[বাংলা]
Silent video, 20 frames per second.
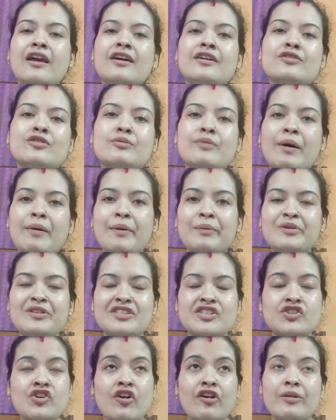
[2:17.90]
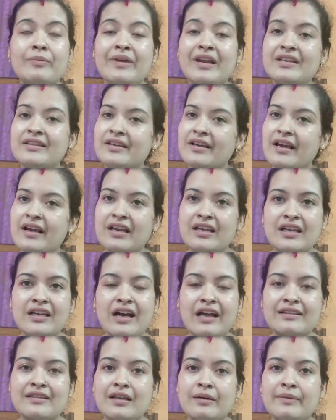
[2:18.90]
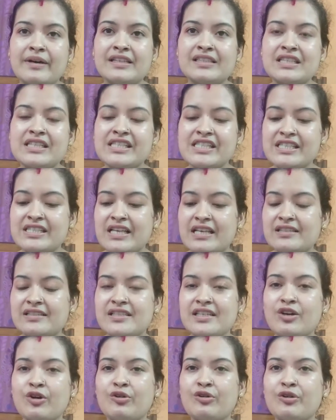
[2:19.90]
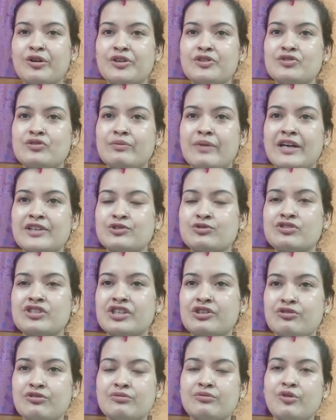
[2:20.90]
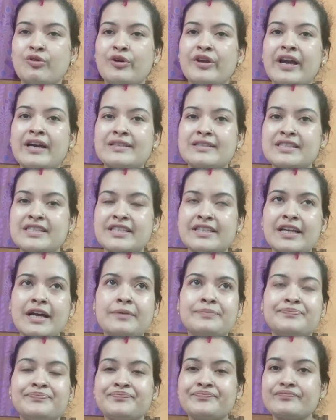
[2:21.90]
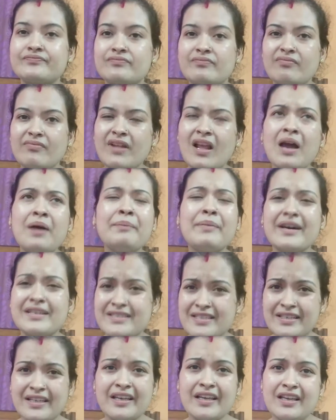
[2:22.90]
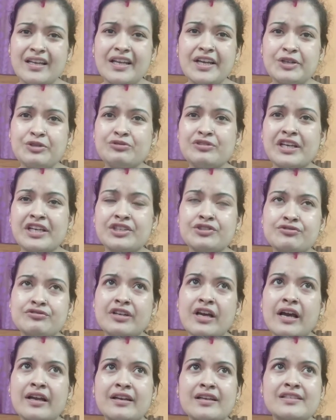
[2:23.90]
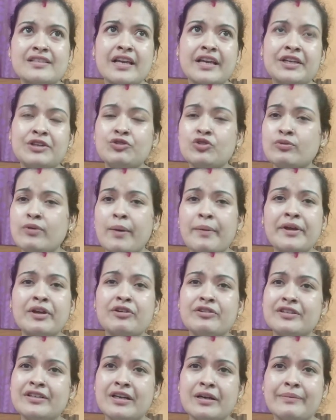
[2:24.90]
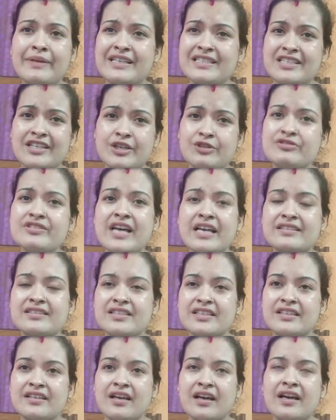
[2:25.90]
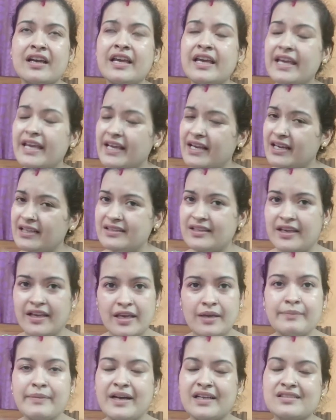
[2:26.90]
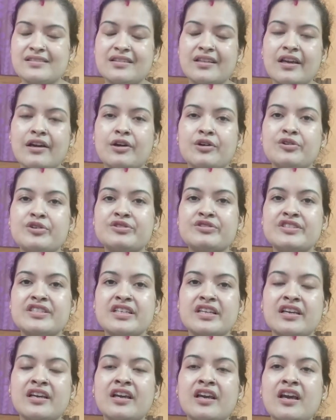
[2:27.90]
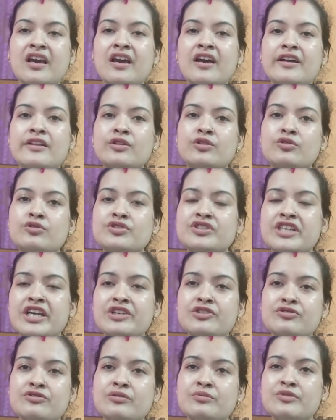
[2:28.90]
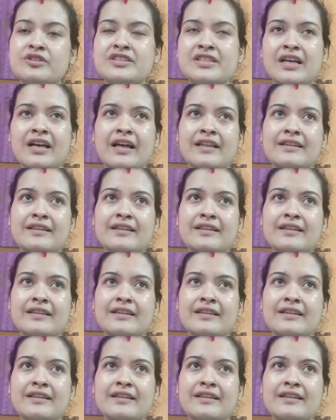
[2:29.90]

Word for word: তো বাবা বলছে সকালবেলা থেকে খালি কাতলা মাছ এসে যাচ্ছে অন্য কিছু মাছ তো সেরকম কই আসছে না বাজারে গেলে একটু দেখে শুনে আনা যায় কিন্তু বাবাই কদিন আর বাজারেও যাচ্ছে না এখান থেকেই মাছ নেওয়া হচ্ছে তো সেই জন্য বলছে